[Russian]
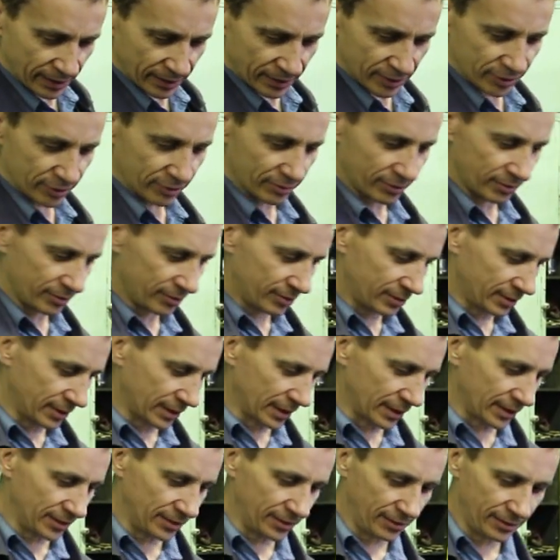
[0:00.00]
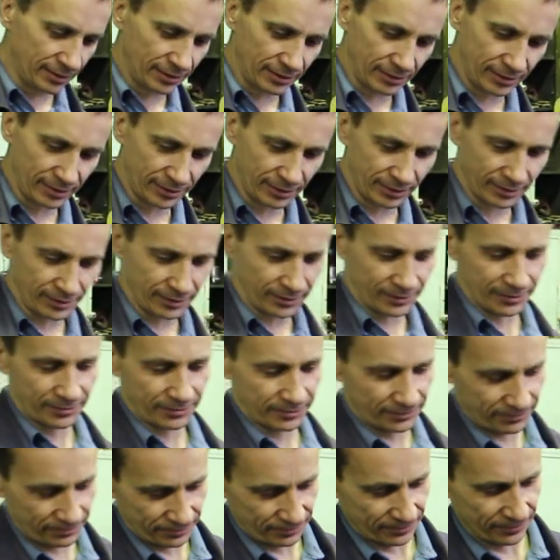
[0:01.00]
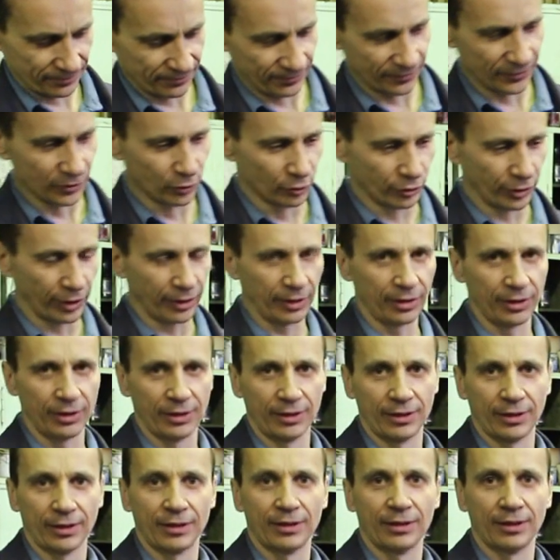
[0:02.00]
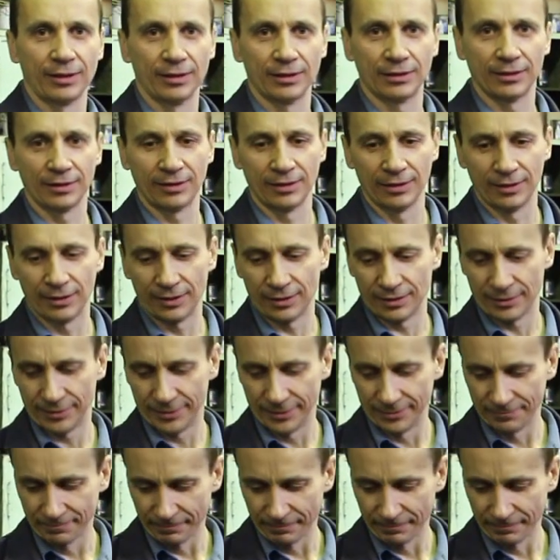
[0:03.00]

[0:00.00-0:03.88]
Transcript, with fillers: что красить э, внутренние какие-то дела,